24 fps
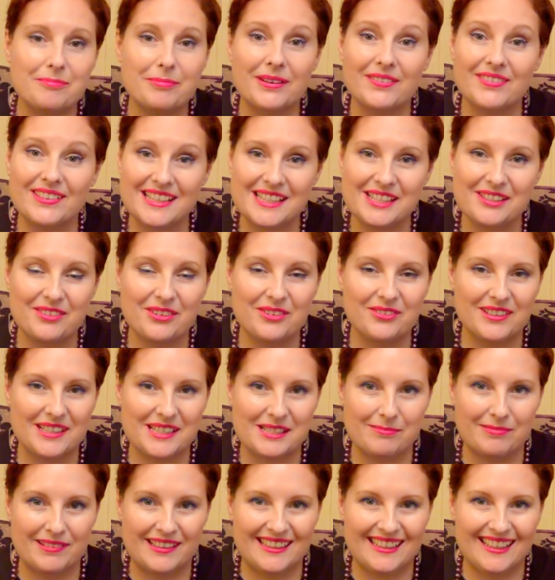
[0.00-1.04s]
Приветствую
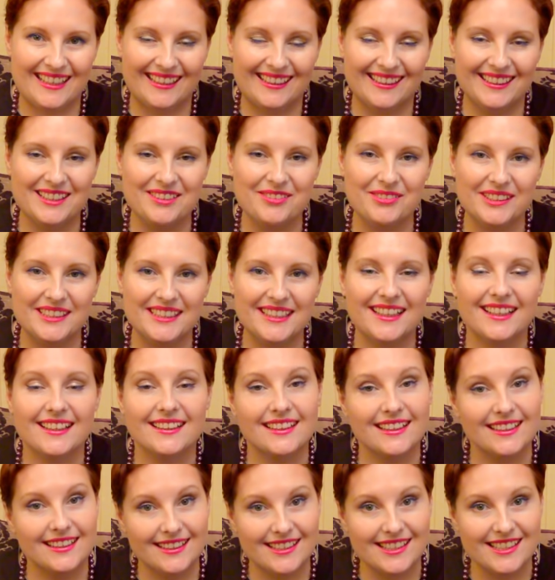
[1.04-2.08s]
вас, мои дорогие! Вы на
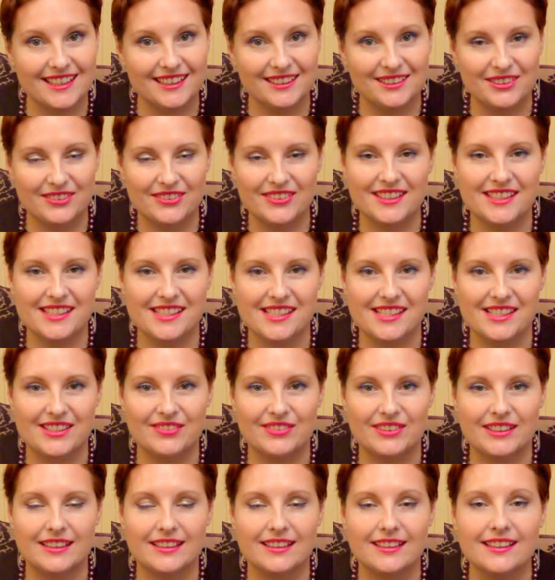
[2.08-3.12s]
канале Жанны
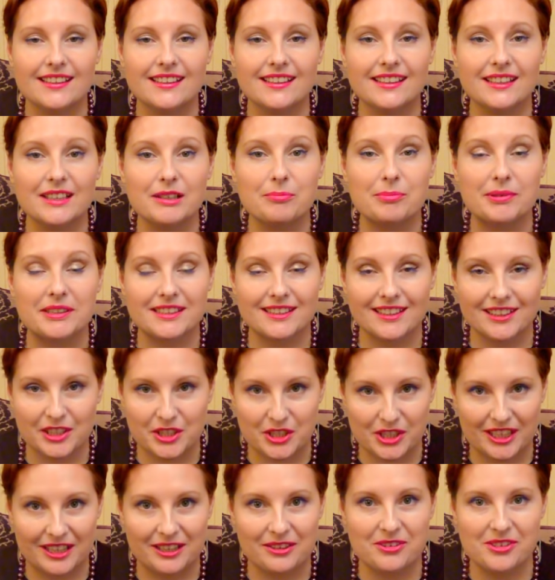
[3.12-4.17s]
Фетисовой. И я
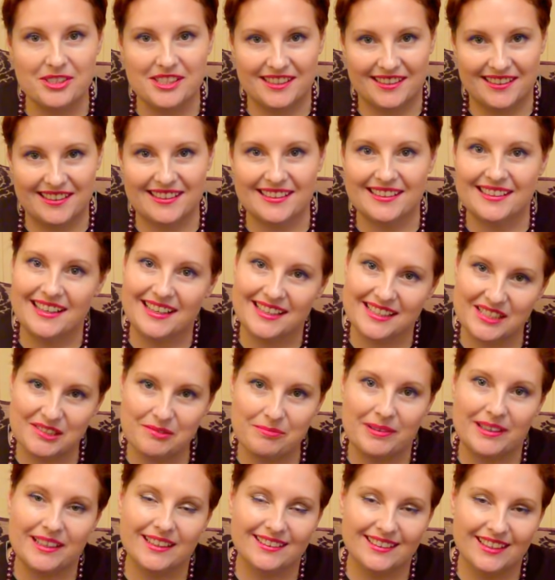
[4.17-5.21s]
продолжаю искать для
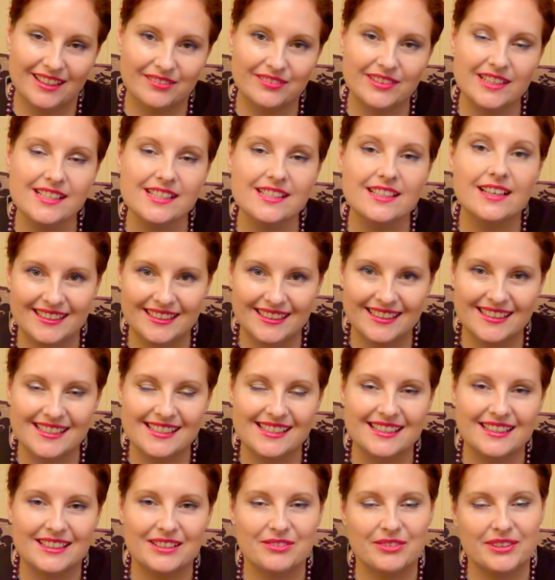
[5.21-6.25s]
себя и для вас
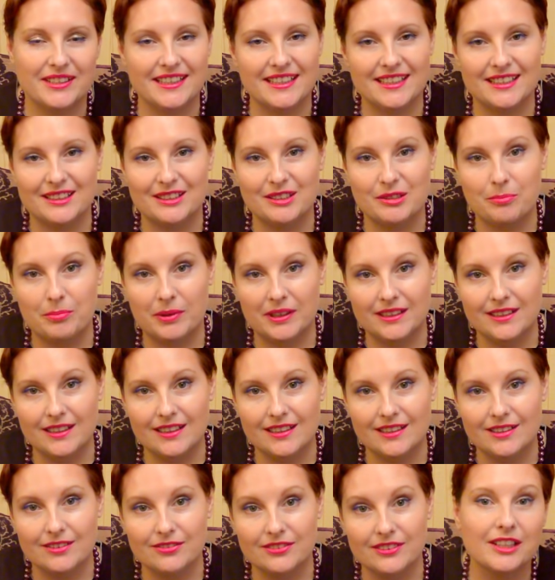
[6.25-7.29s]
интересные варианты
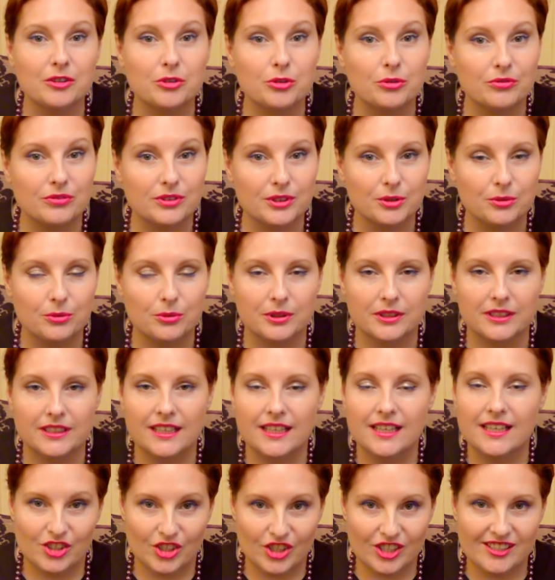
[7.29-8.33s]
подарков на Новый год.
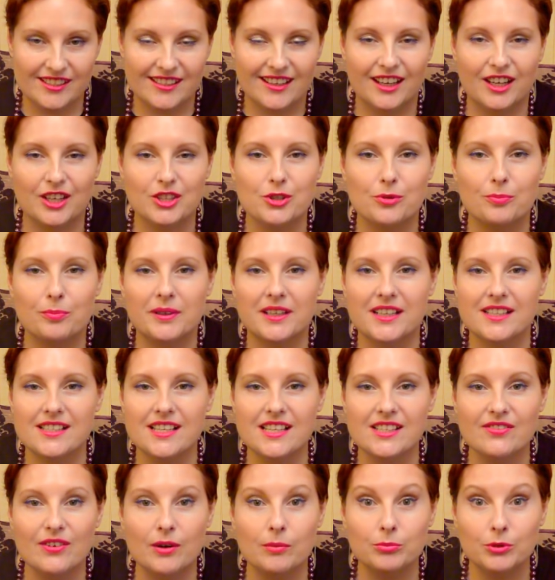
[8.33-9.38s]
Сейчас я хочу
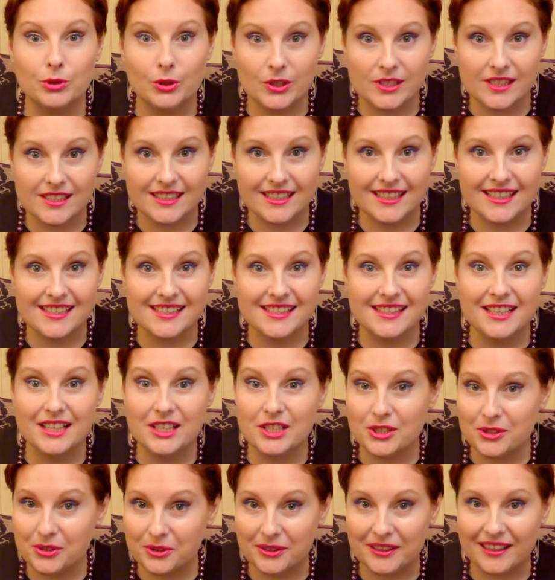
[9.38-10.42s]
показать вам то интересное,
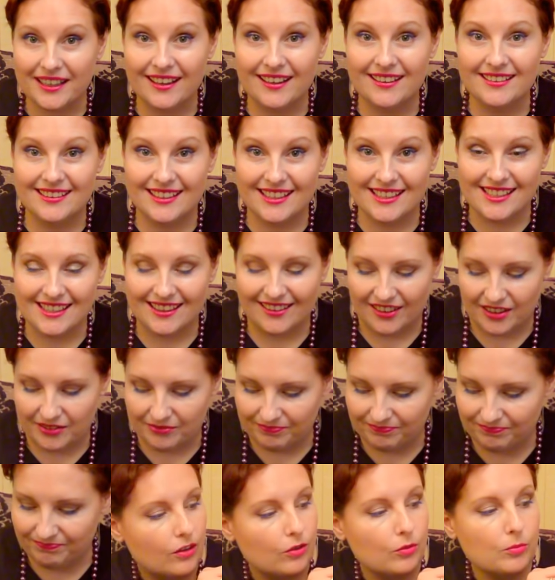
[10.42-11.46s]
что я нашла.
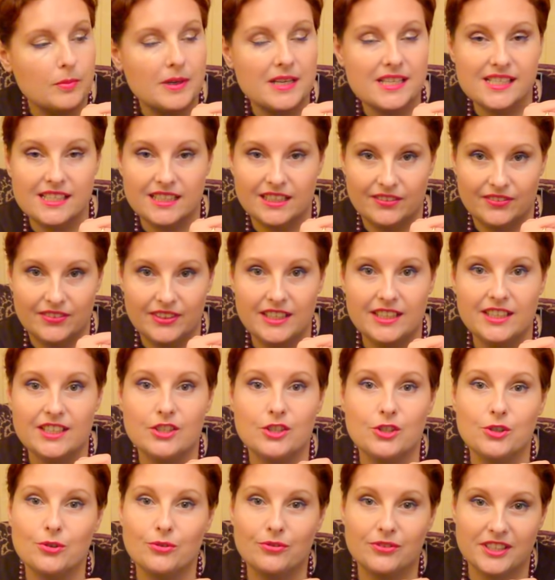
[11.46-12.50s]
В Москве,
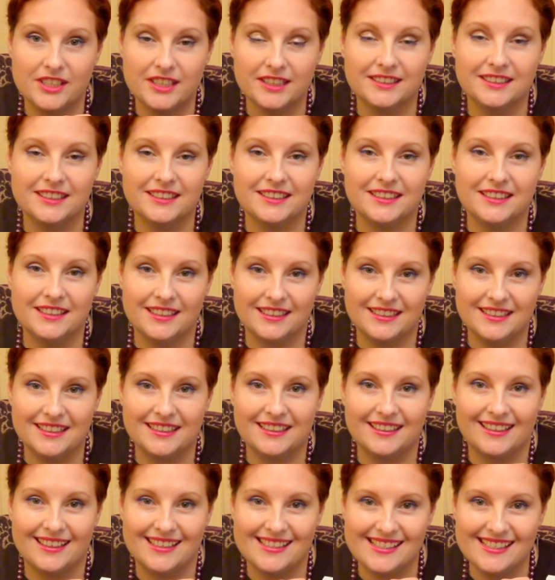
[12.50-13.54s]
еще в некоторых
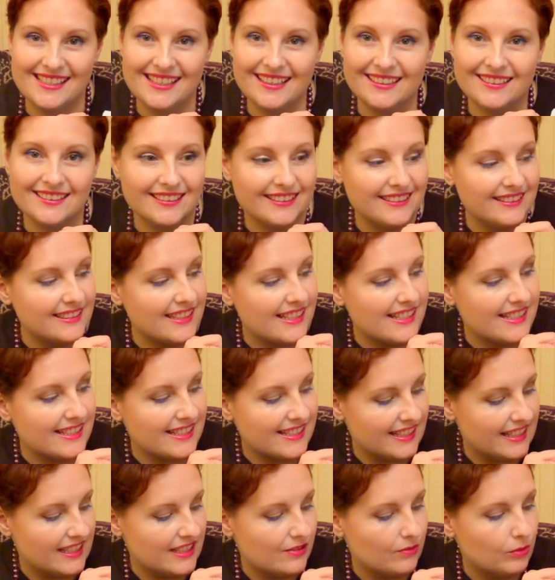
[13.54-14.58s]
городах России открылась
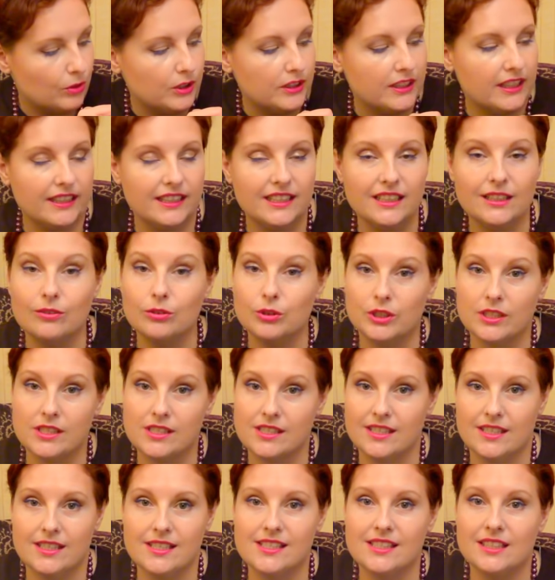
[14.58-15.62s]
сеть вот таких вот
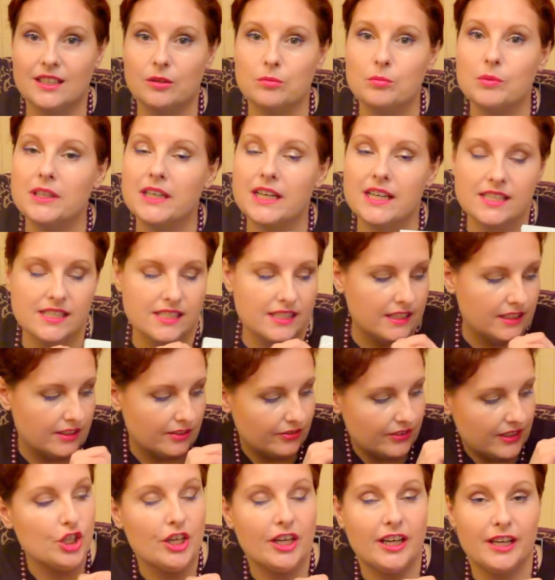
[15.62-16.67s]
интересных магазинов.
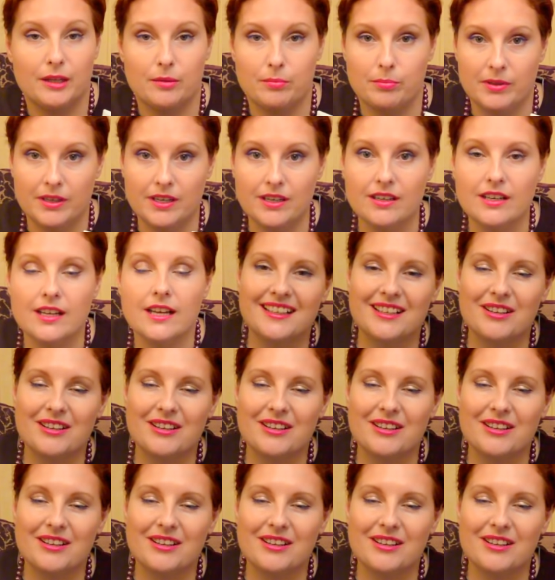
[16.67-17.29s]
Шрейбер.